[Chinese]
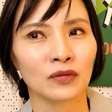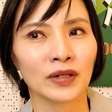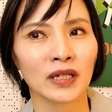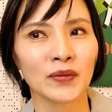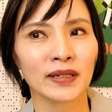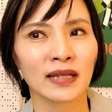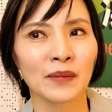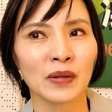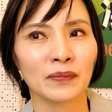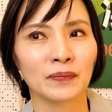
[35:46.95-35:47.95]
对，因为他
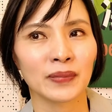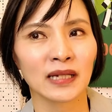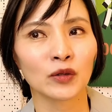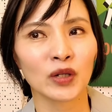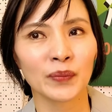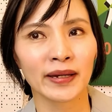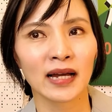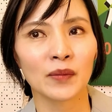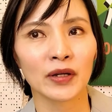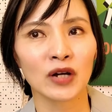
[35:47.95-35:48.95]
们比较容易被
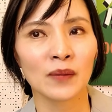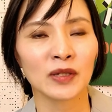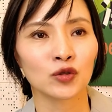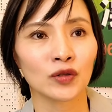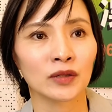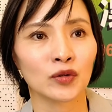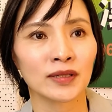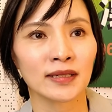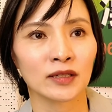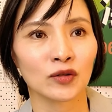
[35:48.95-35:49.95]
告嘛，因为他们做很多
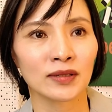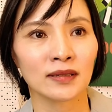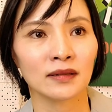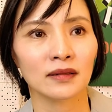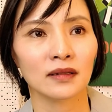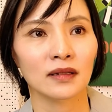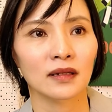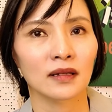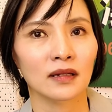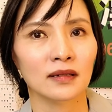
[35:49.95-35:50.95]
事情都是
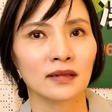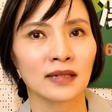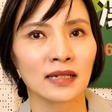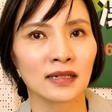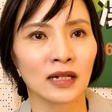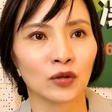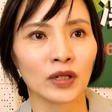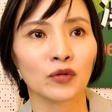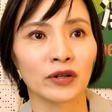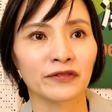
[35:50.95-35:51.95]
违法，是很容
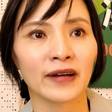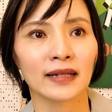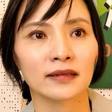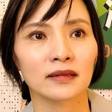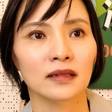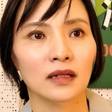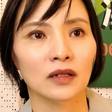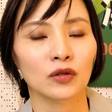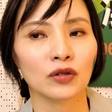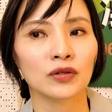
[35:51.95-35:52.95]
易违法的。
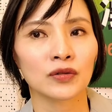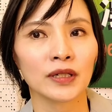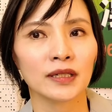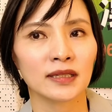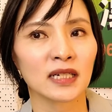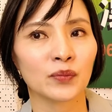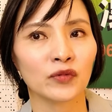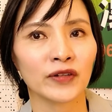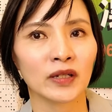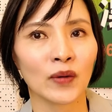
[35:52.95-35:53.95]
对，所以这个部
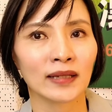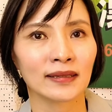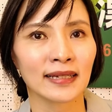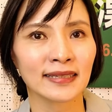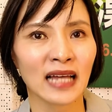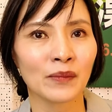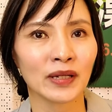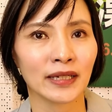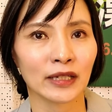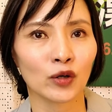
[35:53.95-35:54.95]
分的话，但是他
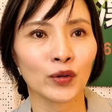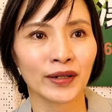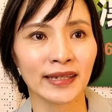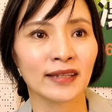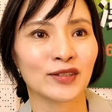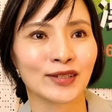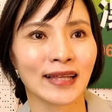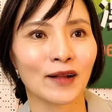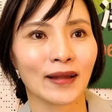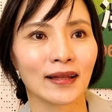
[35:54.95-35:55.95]
们也都会有阴影之
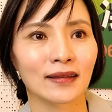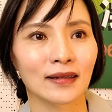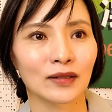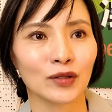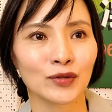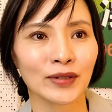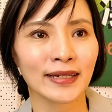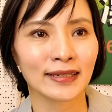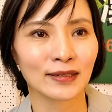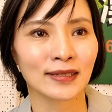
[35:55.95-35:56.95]
道啊。嗯，对，所
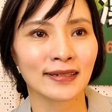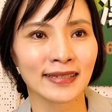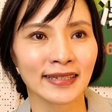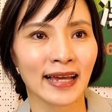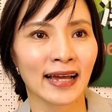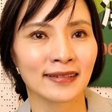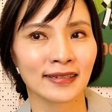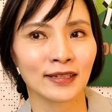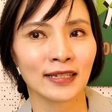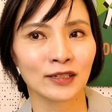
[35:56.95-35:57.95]
以征信业还
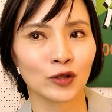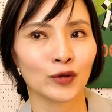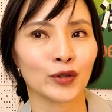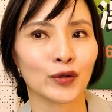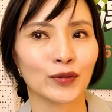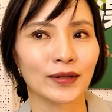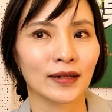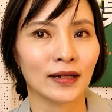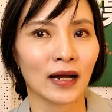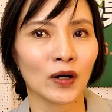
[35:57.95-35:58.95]
是一直都有，
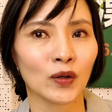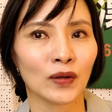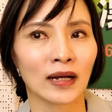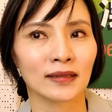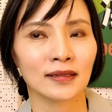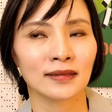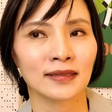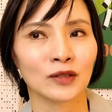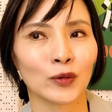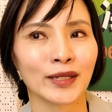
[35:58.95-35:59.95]
然后
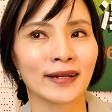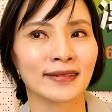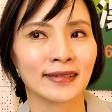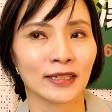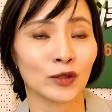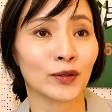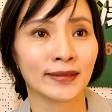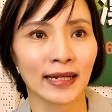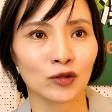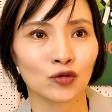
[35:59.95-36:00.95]
同样的事情都一
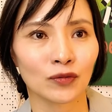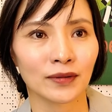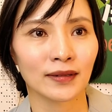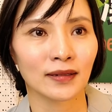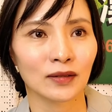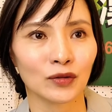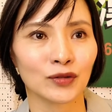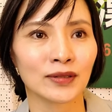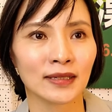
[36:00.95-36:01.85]
直在做。对，就